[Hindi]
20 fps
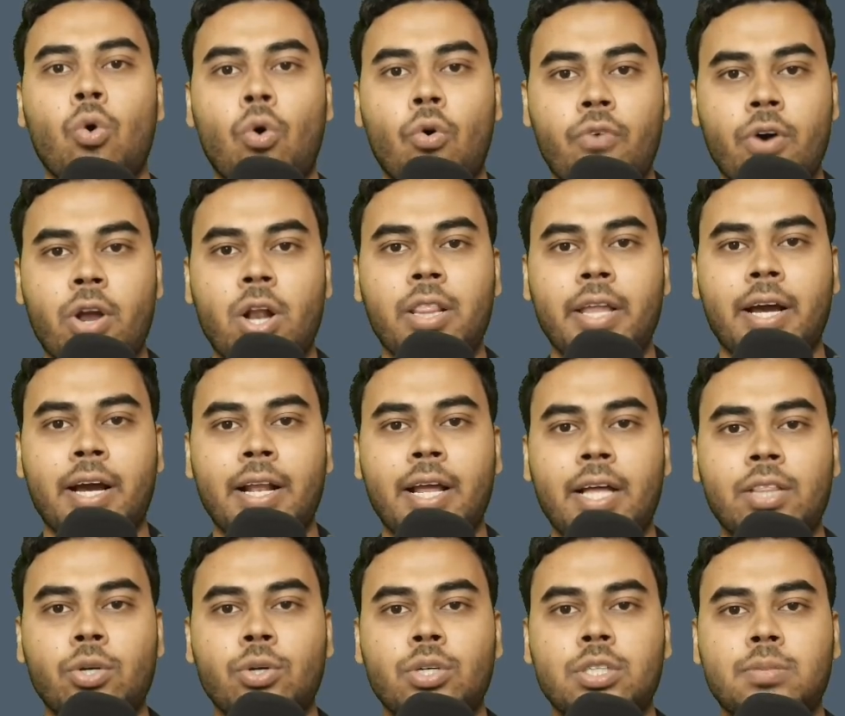ओवरऑल देखा जाए
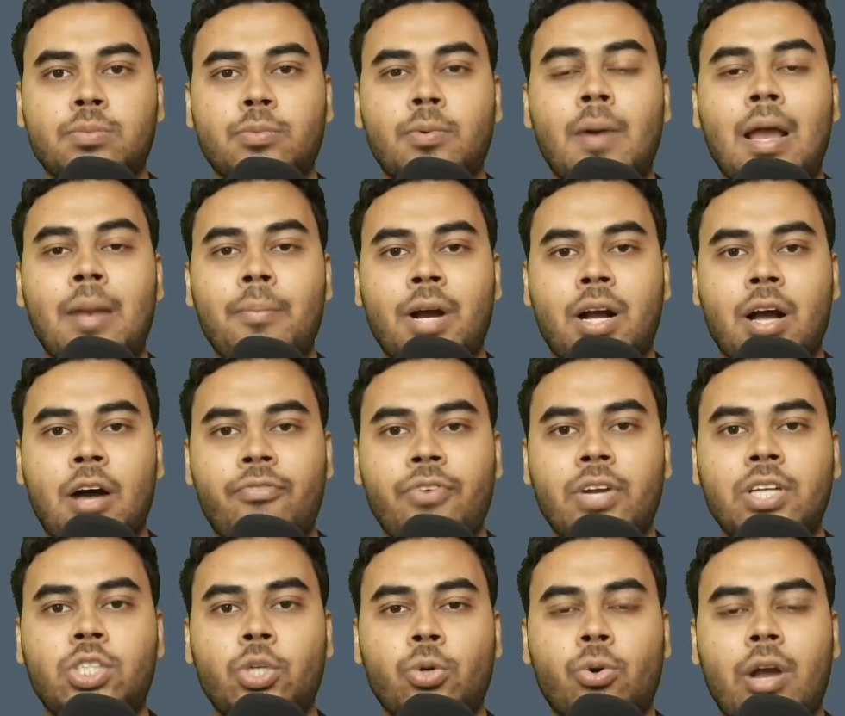तो इस मोबाइल में काफी
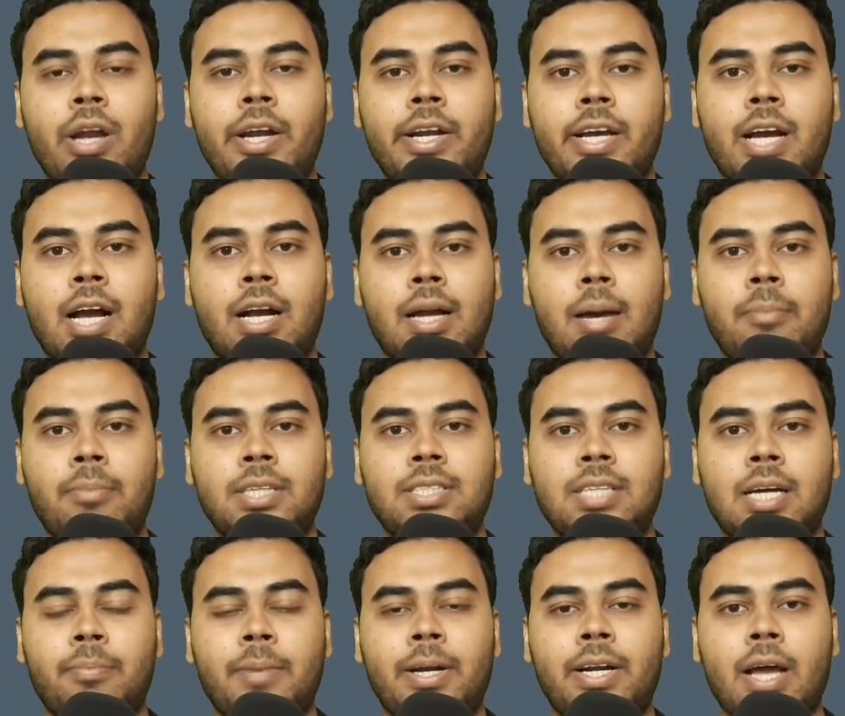अच्छी क्वालिटी का कैमरा
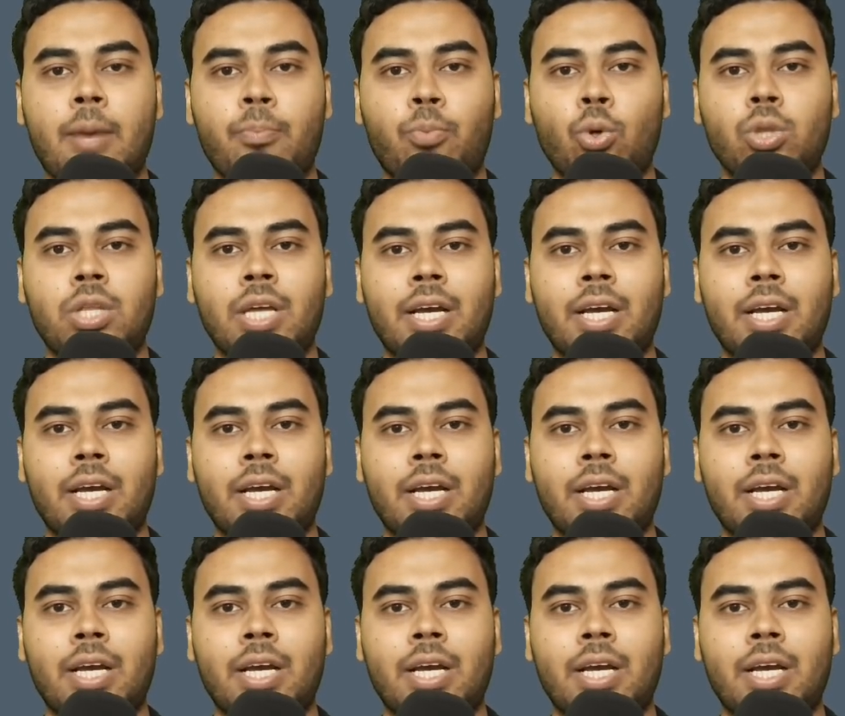सेगमेंट आपको